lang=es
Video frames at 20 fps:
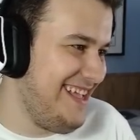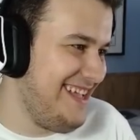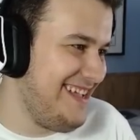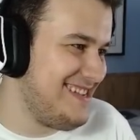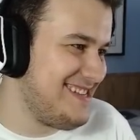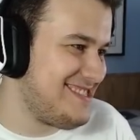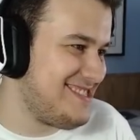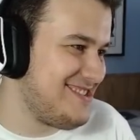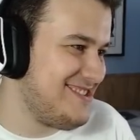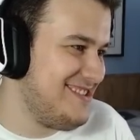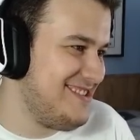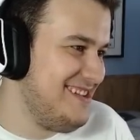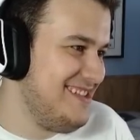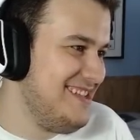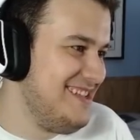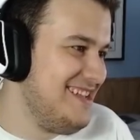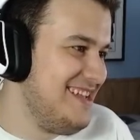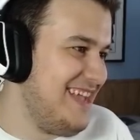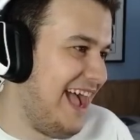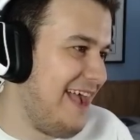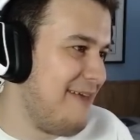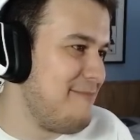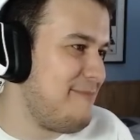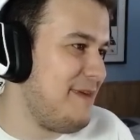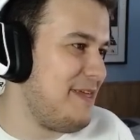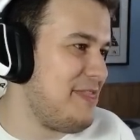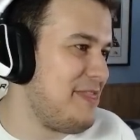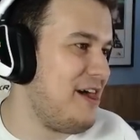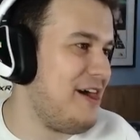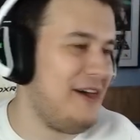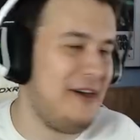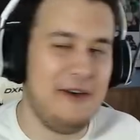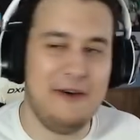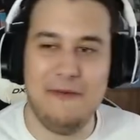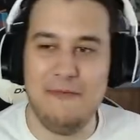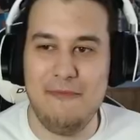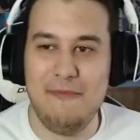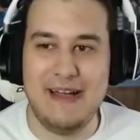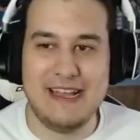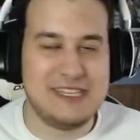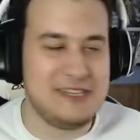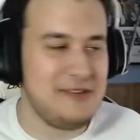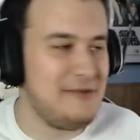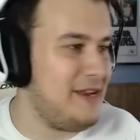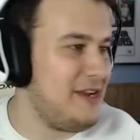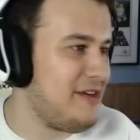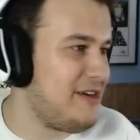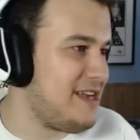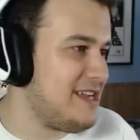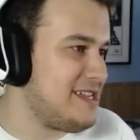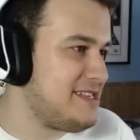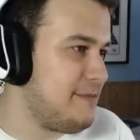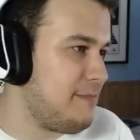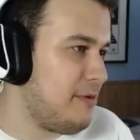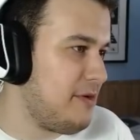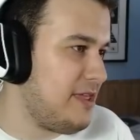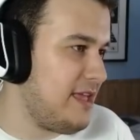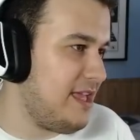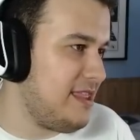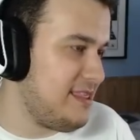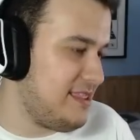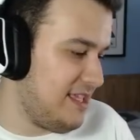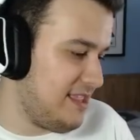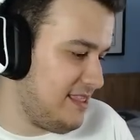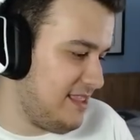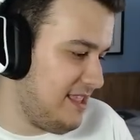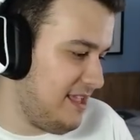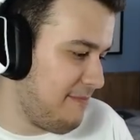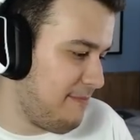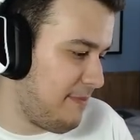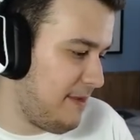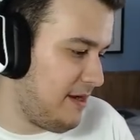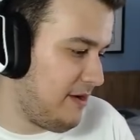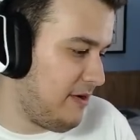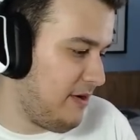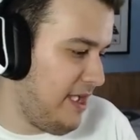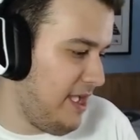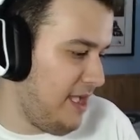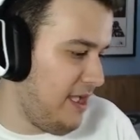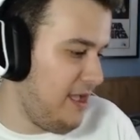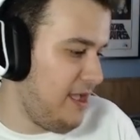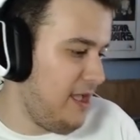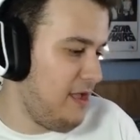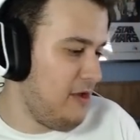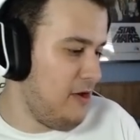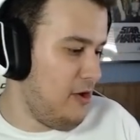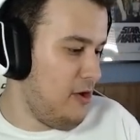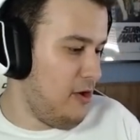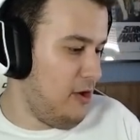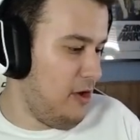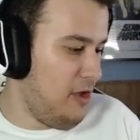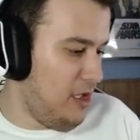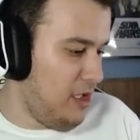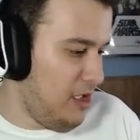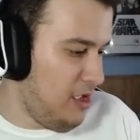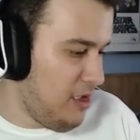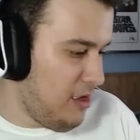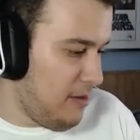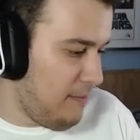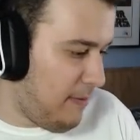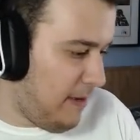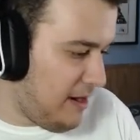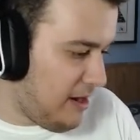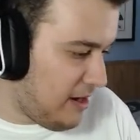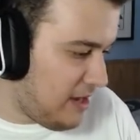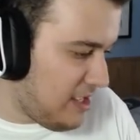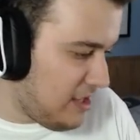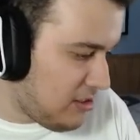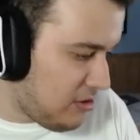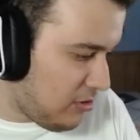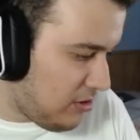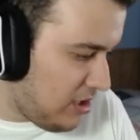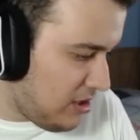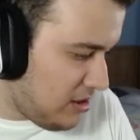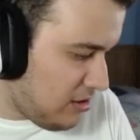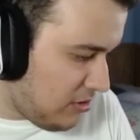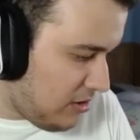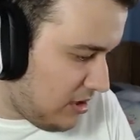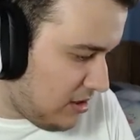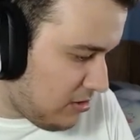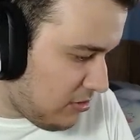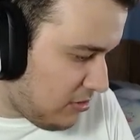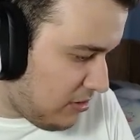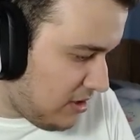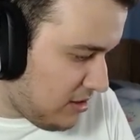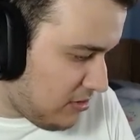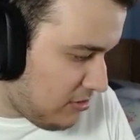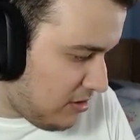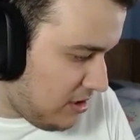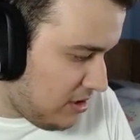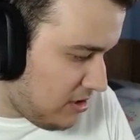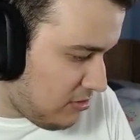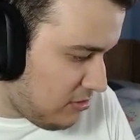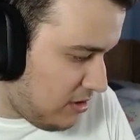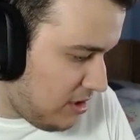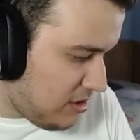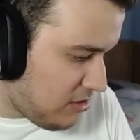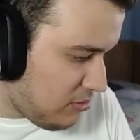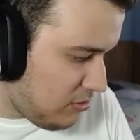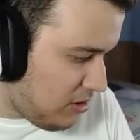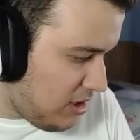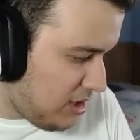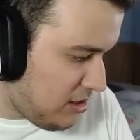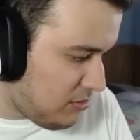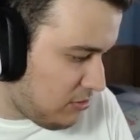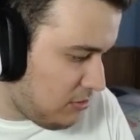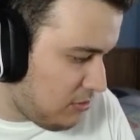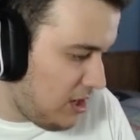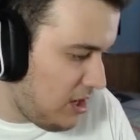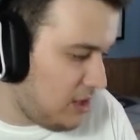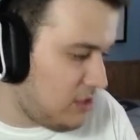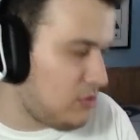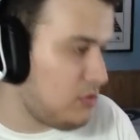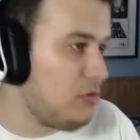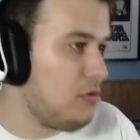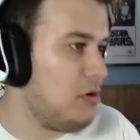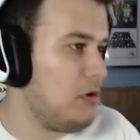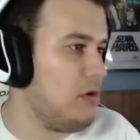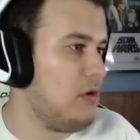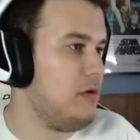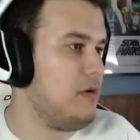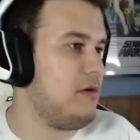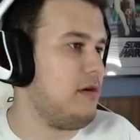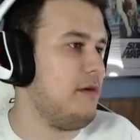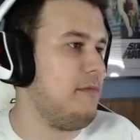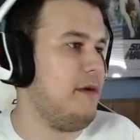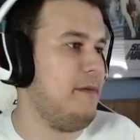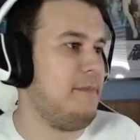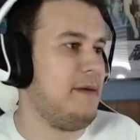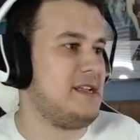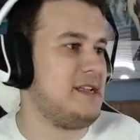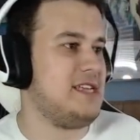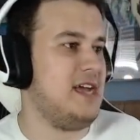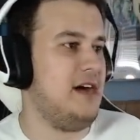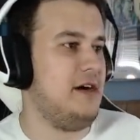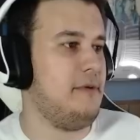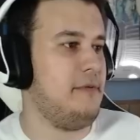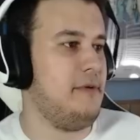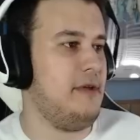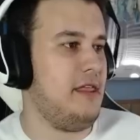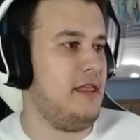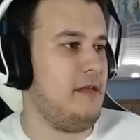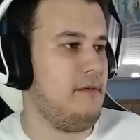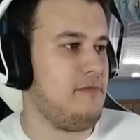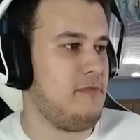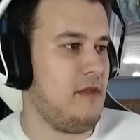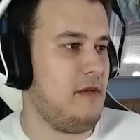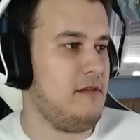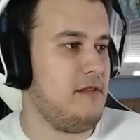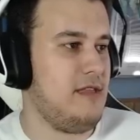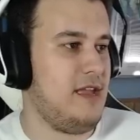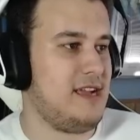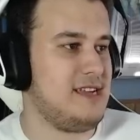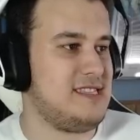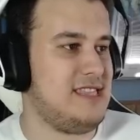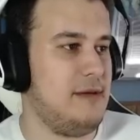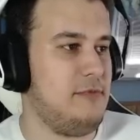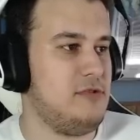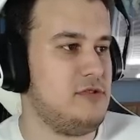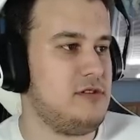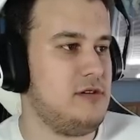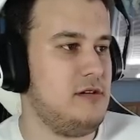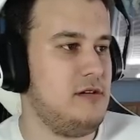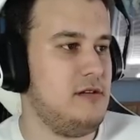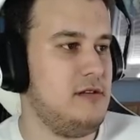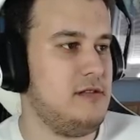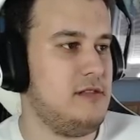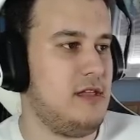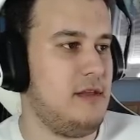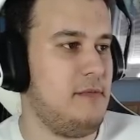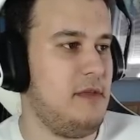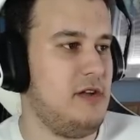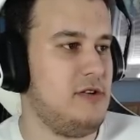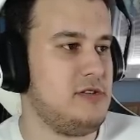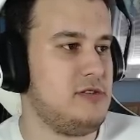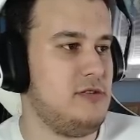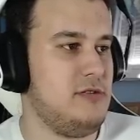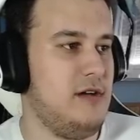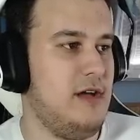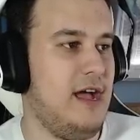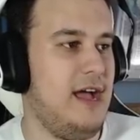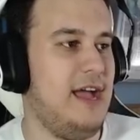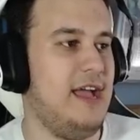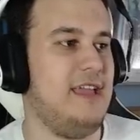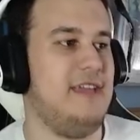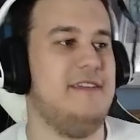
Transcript: Esto ha empezado más o menos que se podía entender, pero... ¡Eh! ¡Eh! ¡Para! ¡Quieto, quieto, quieto, quieto, quieto, quieto, quieto, quieto! Que me he pasado, voy a... Ya que estamos, termino esto. Ahí.